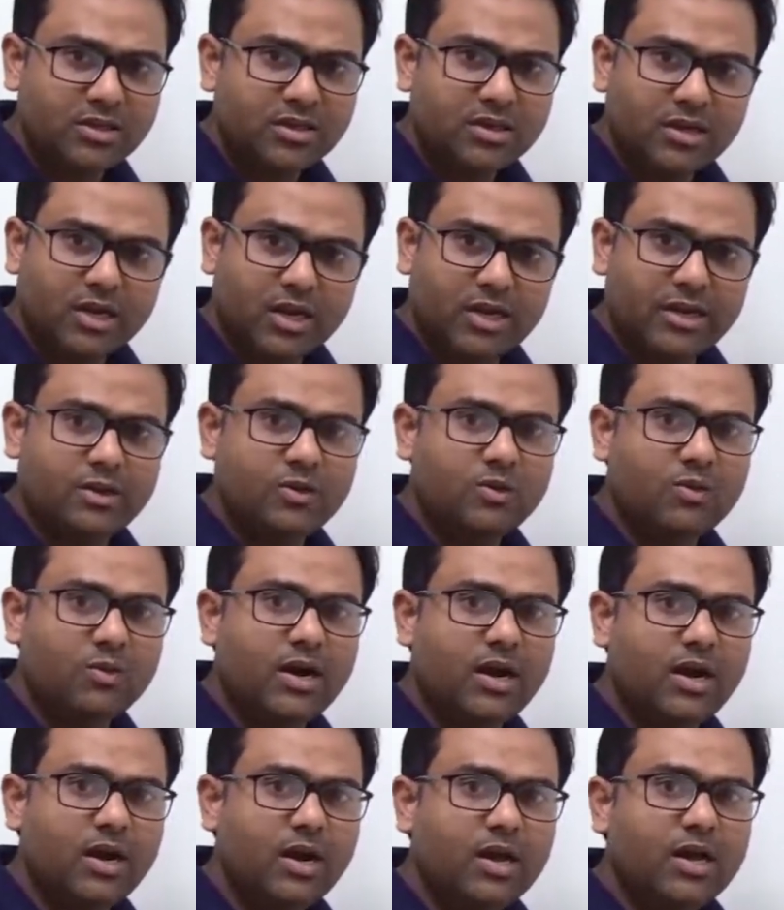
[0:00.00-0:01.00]
क्लियर
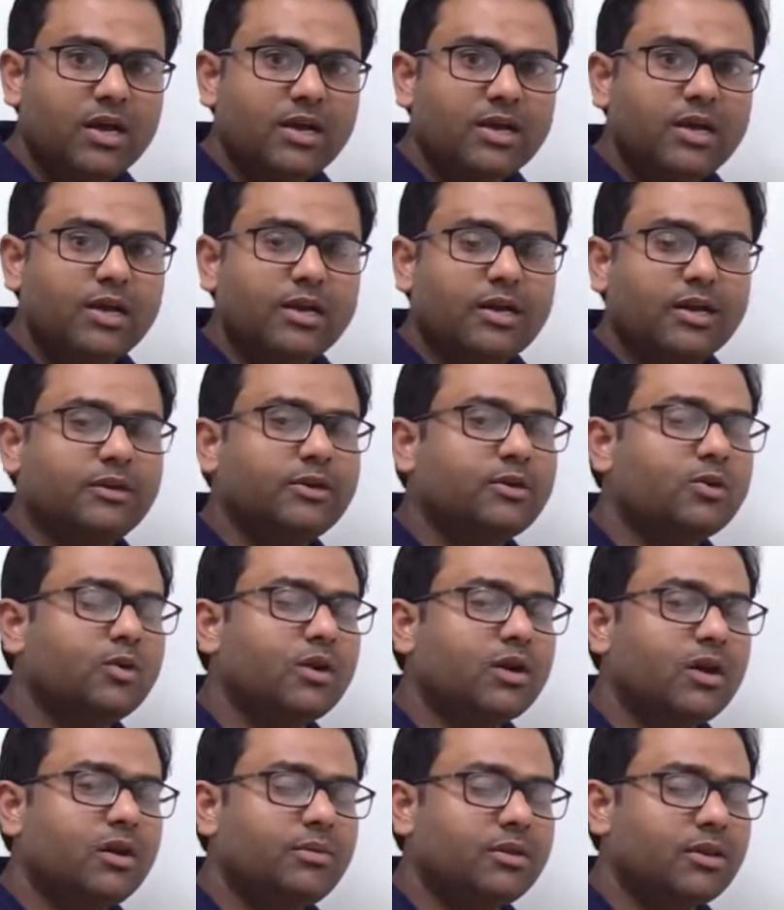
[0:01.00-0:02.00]
हुआ कि कंट्रोल
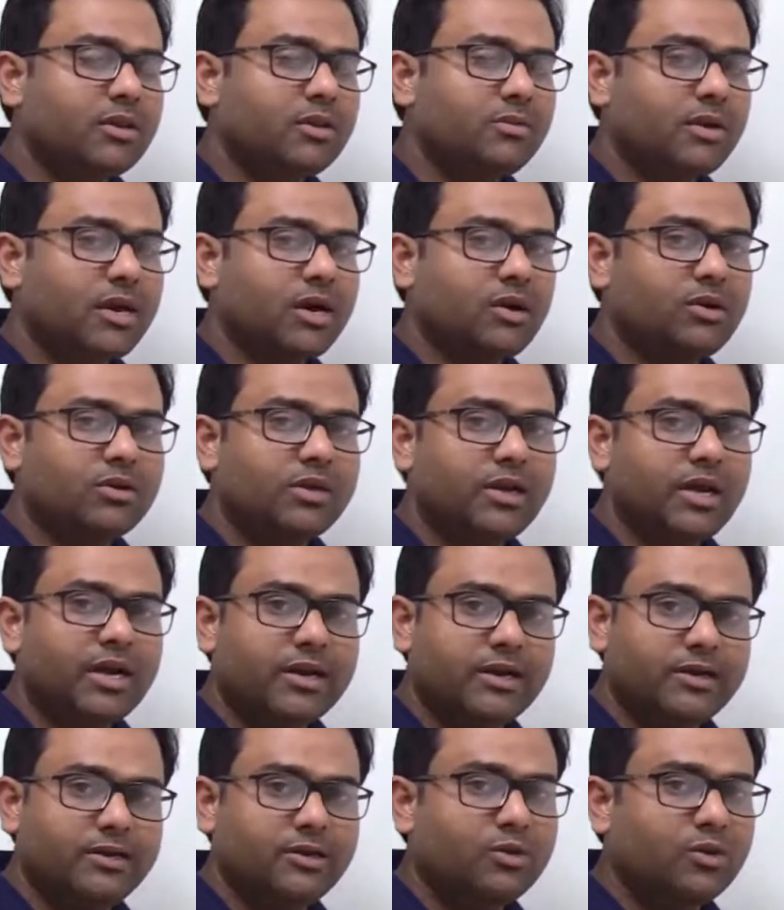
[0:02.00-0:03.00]
का मतलब क्या होता है
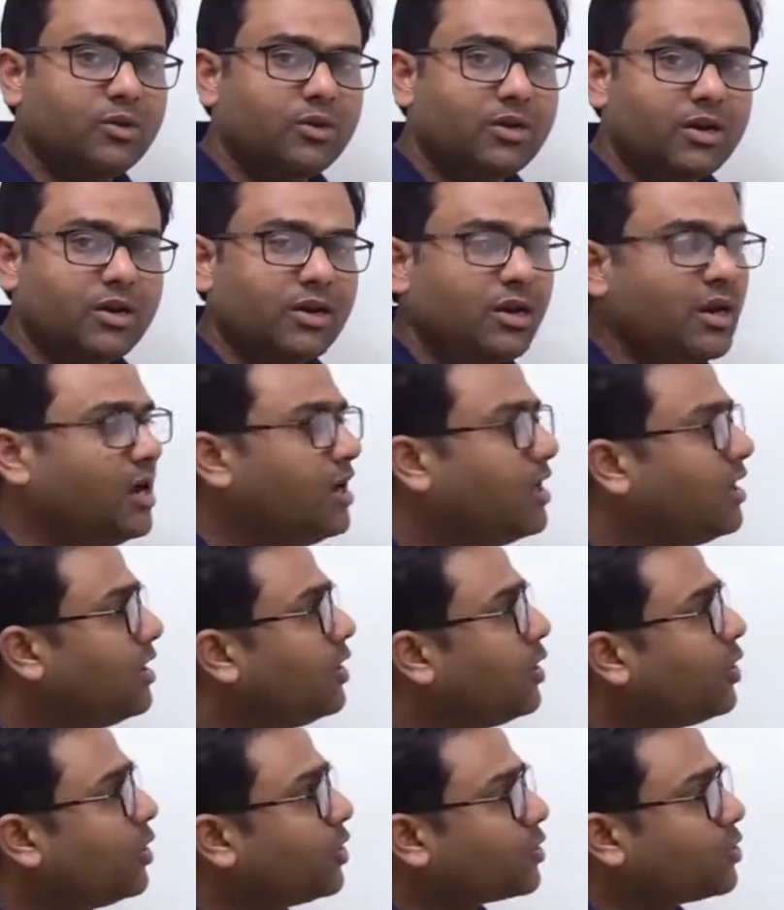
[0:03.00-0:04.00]
कंट्रोल करना
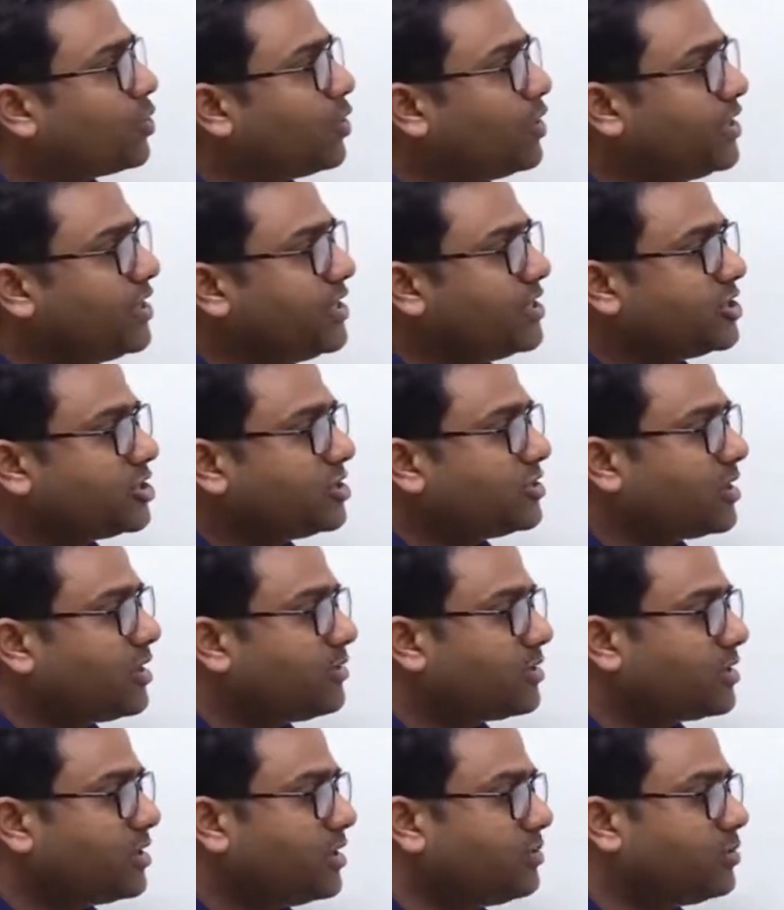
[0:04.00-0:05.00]
और कोऑर्डिनेशन का
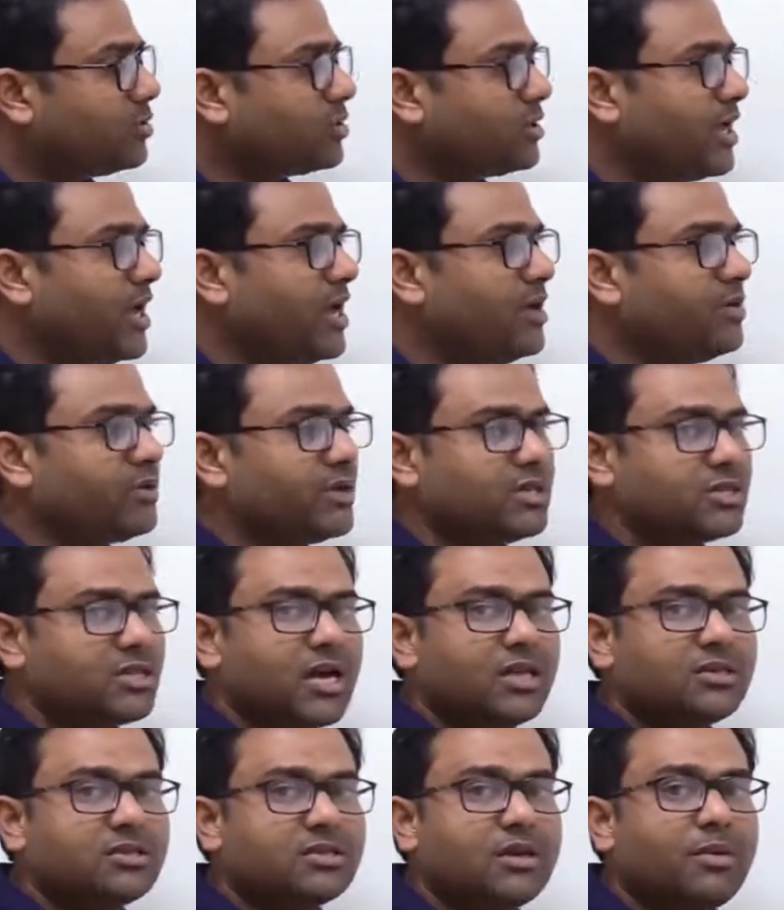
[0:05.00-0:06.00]
मतलब होता है उनके
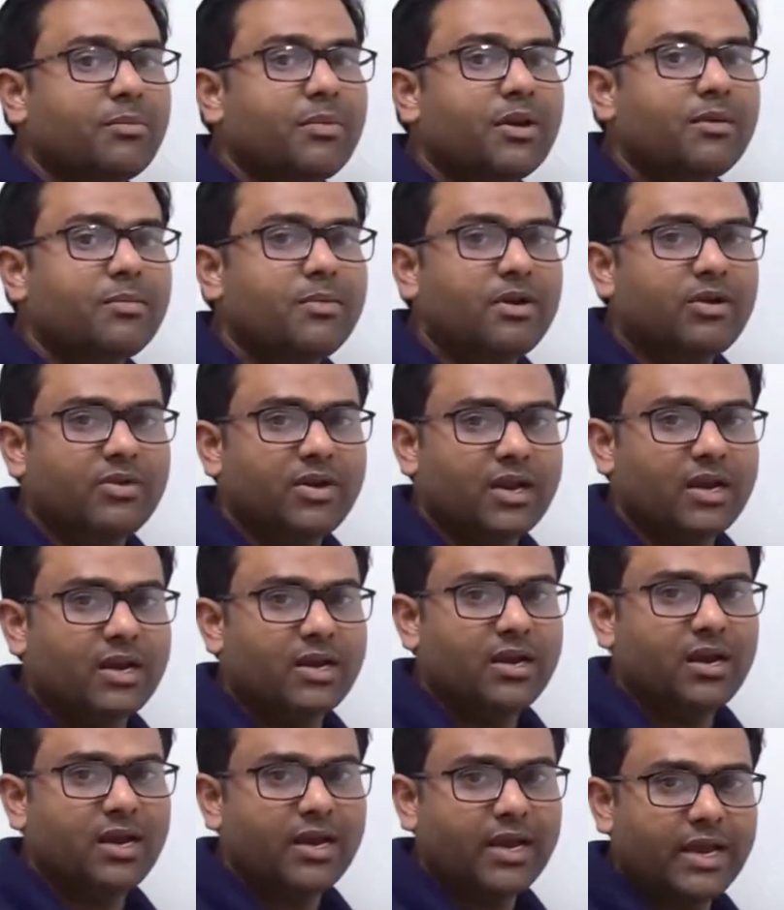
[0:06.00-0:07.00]
साथ समन्वय
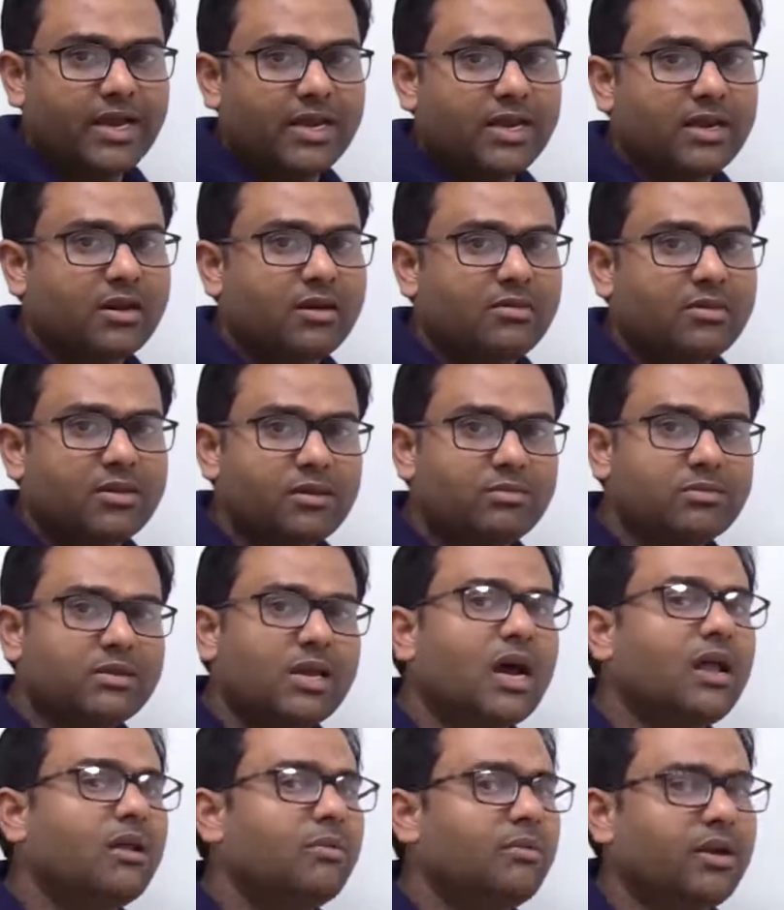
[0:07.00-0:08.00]
बनाना कहने का मतलब
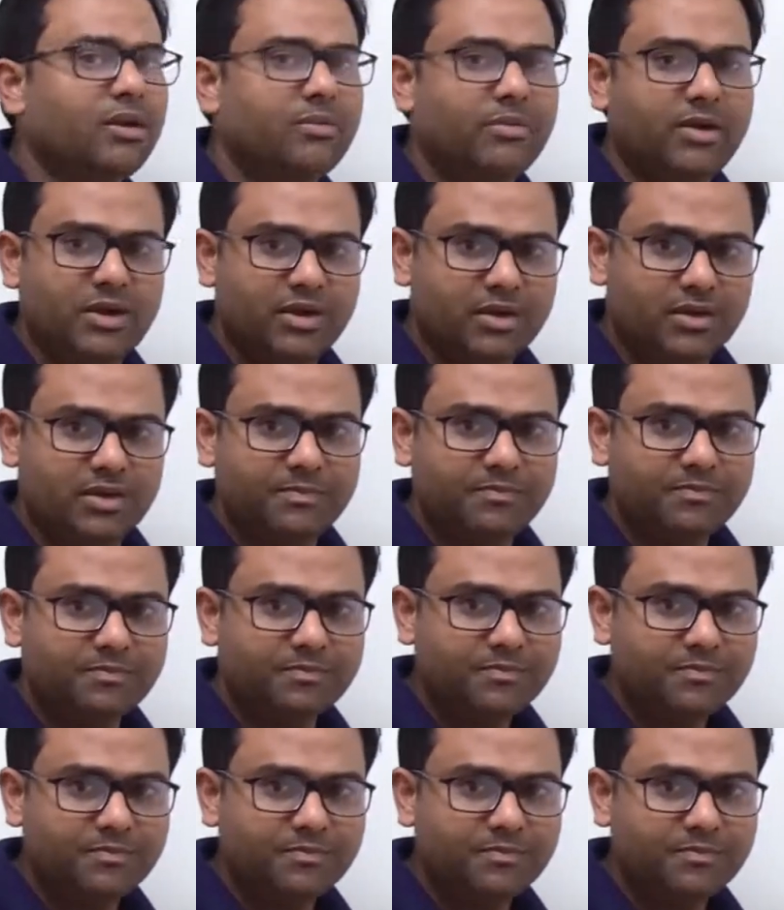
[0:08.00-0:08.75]
तालमेल बनाना